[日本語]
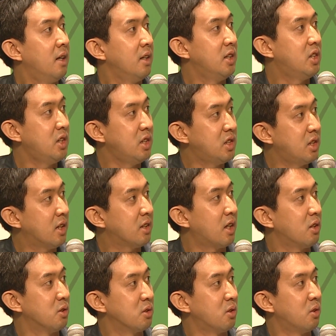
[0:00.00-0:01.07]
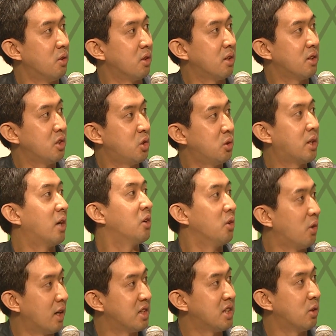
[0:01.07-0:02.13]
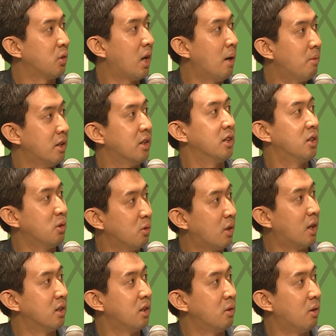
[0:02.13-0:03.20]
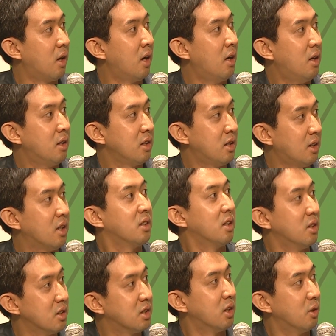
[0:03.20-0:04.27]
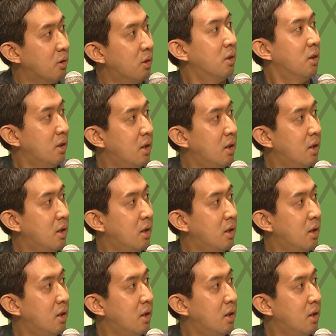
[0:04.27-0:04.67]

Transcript: いちにちあたりのその収穫量がちゃんとカバーできるのかっていうのが気になったんですけど。はい。